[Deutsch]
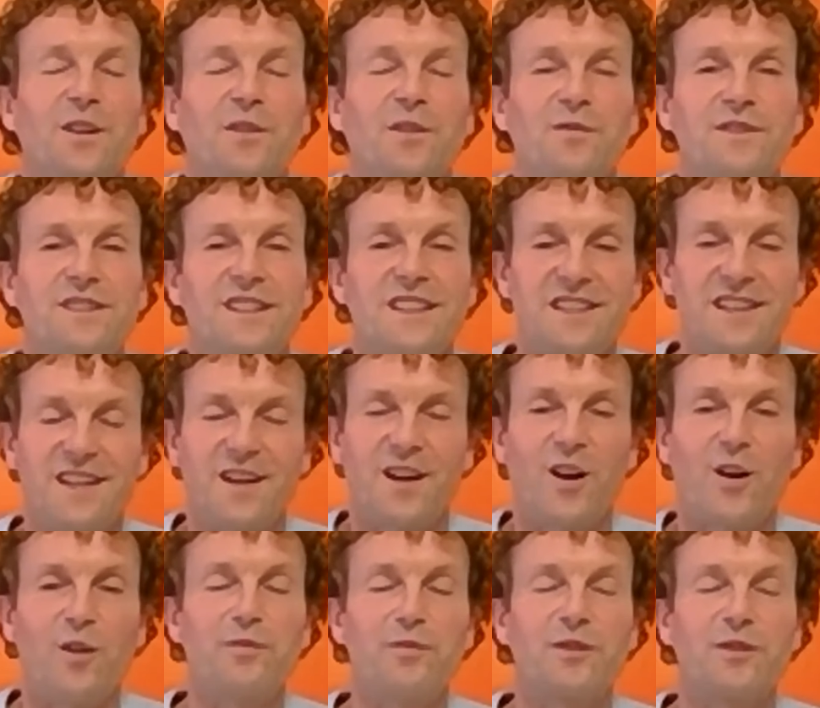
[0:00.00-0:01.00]
Und diese
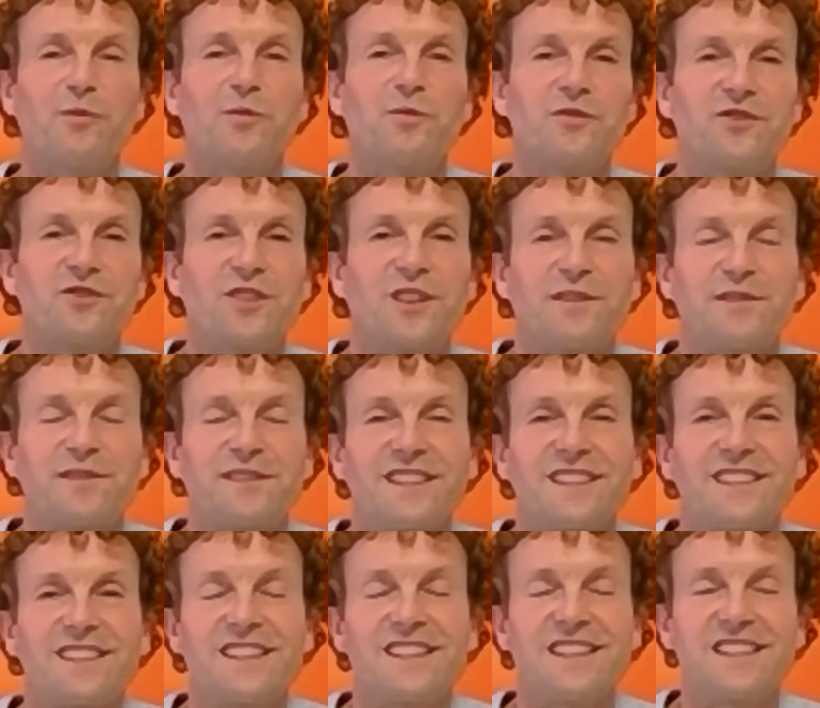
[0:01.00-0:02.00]

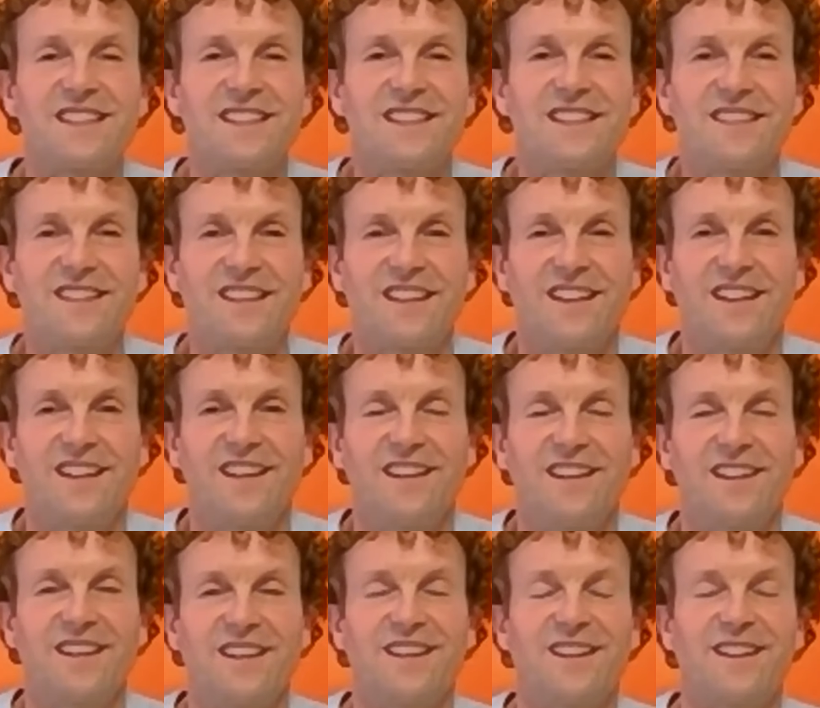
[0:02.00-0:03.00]
Hauptbotschaften, die sind,
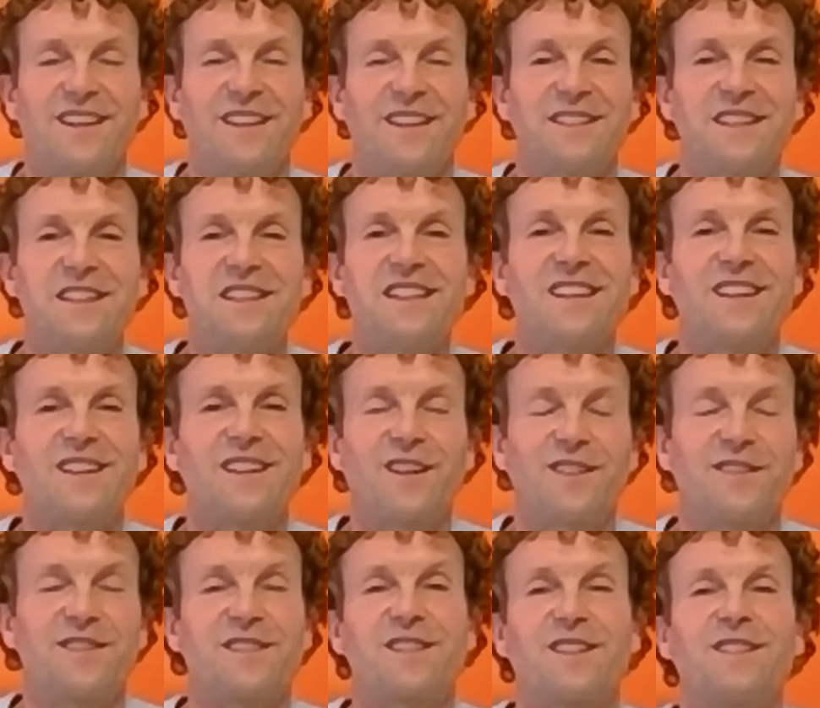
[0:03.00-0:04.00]
die sind
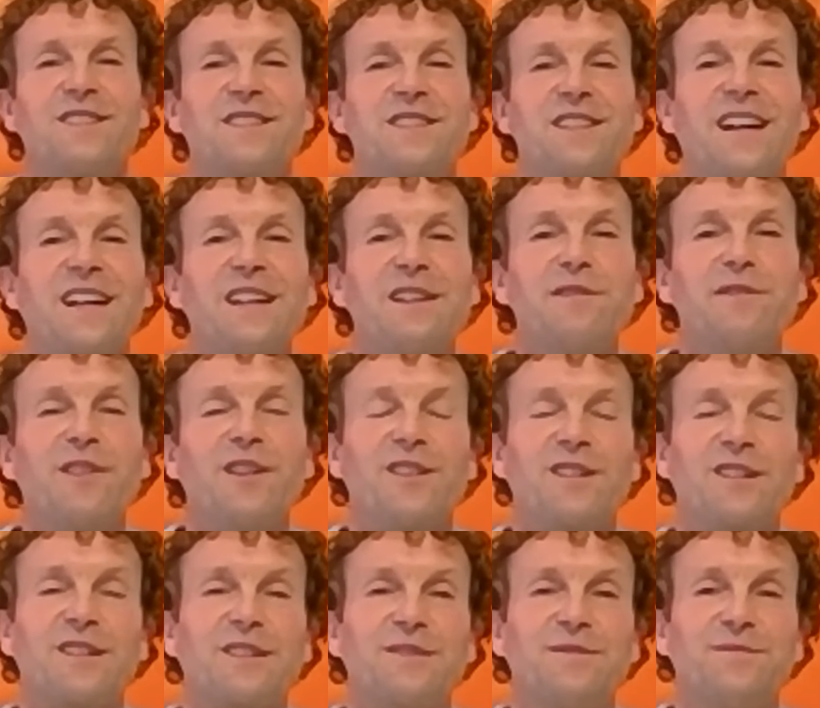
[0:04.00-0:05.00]
ganz, ganz einfach.